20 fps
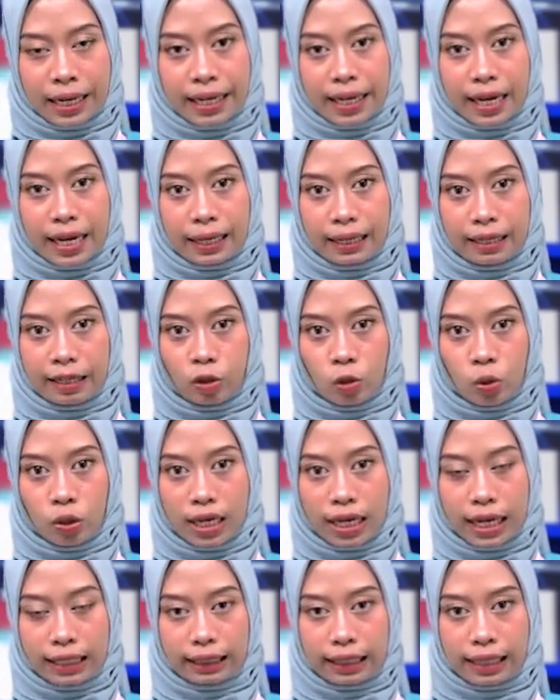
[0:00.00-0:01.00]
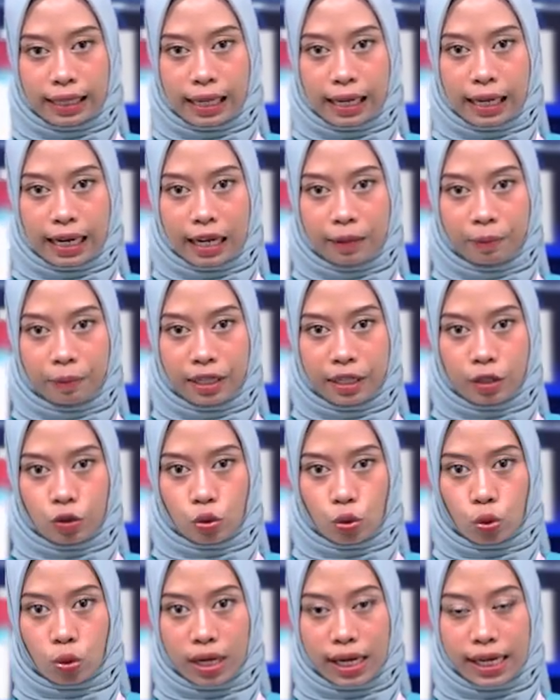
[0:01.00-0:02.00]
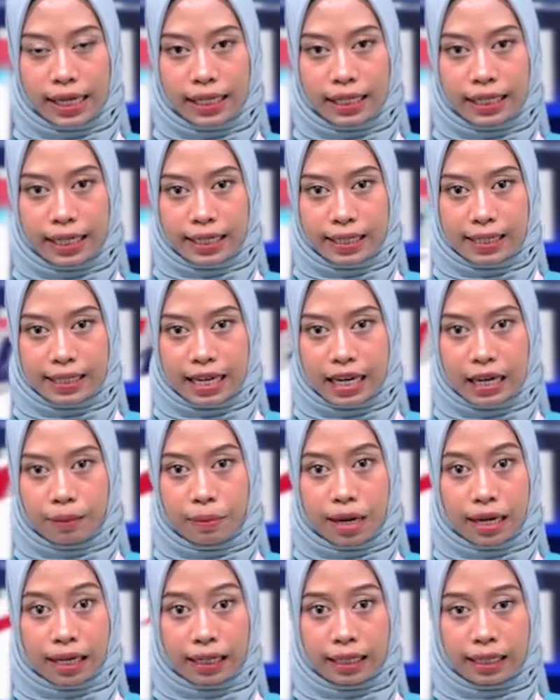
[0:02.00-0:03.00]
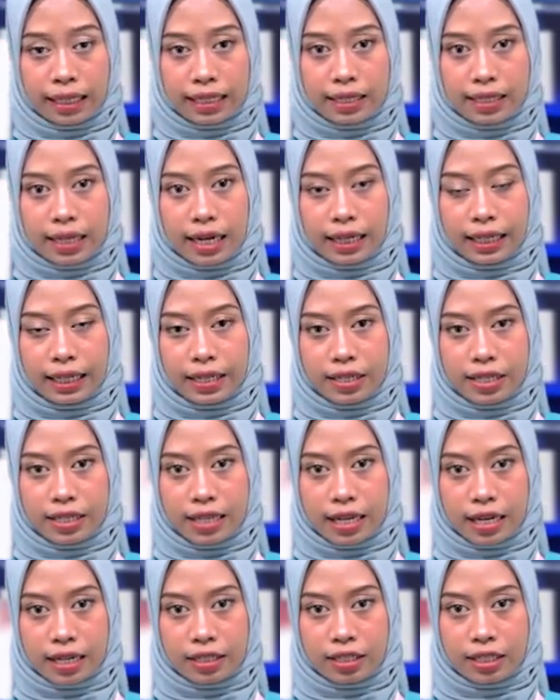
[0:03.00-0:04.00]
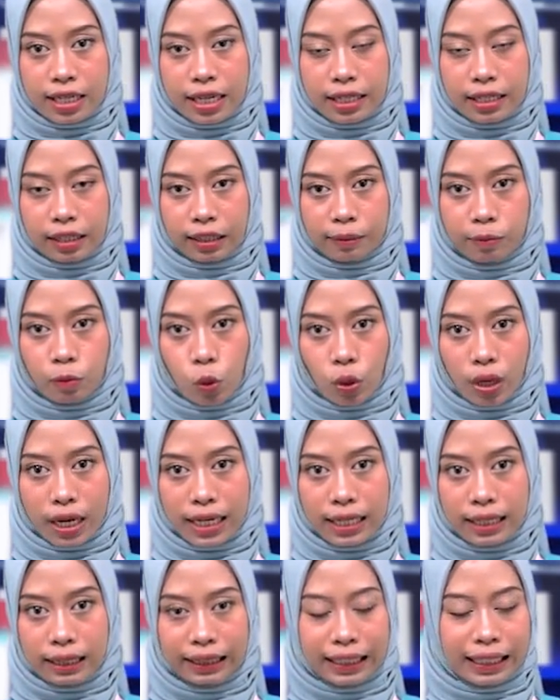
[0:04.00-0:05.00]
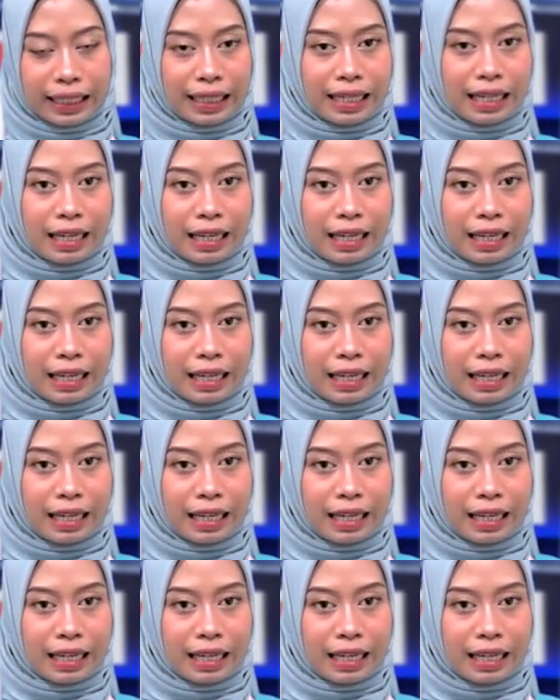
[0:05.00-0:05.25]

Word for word: yang diduga tenggelam di sungai desa Margasari Sidarja ditemukan 13